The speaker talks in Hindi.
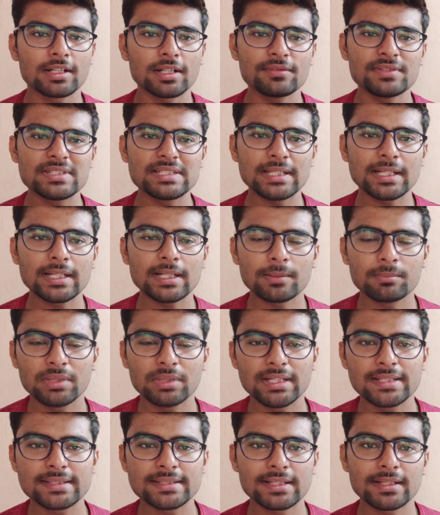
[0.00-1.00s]
काफ़ी सारी
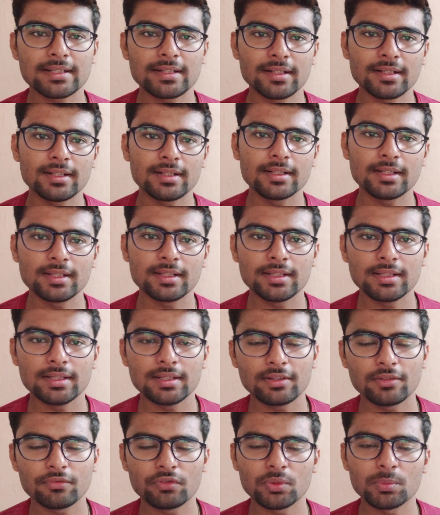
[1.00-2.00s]
अपडेट्स है क्रिकेट की
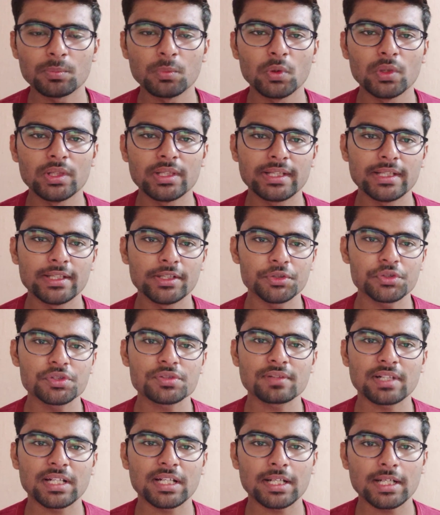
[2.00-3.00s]
फुटबॉल की
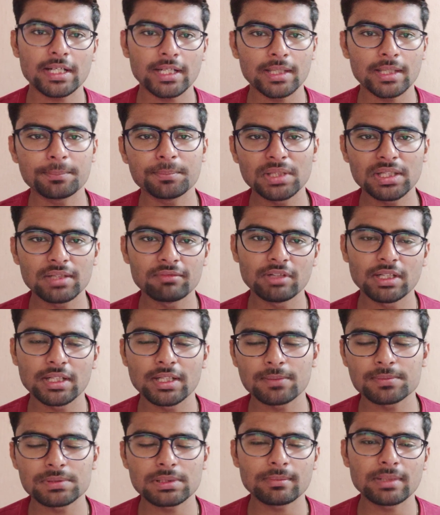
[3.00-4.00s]
न्यूज़ वगैरह आई
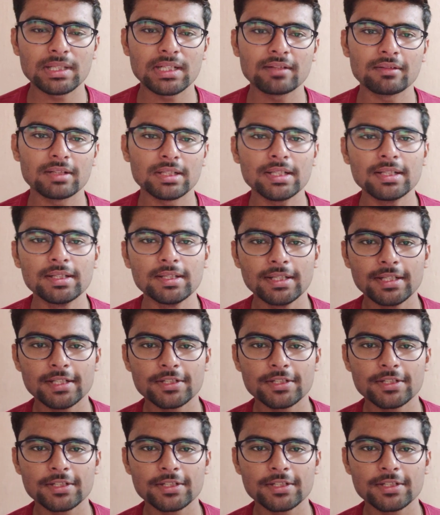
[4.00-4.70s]
वर्ल्ड कप सब आने वाले